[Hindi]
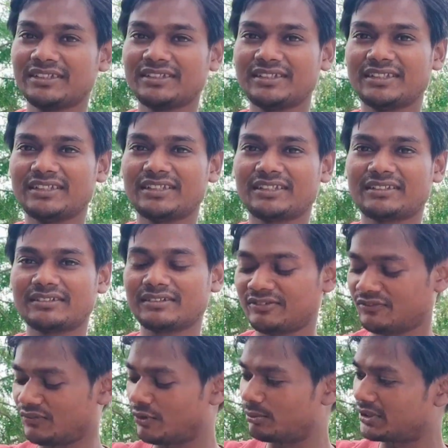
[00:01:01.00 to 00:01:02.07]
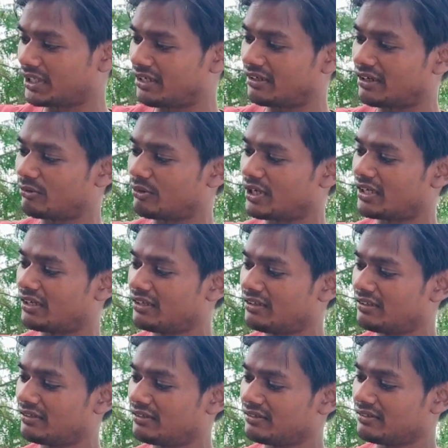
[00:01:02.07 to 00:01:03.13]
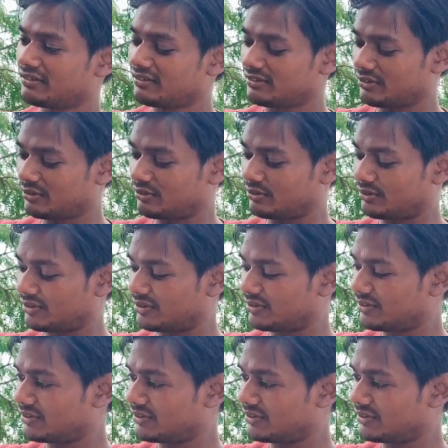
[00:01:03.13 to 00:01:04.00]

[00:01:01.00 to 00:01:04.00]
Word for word: ये एक फोम सा लगा हुआ है और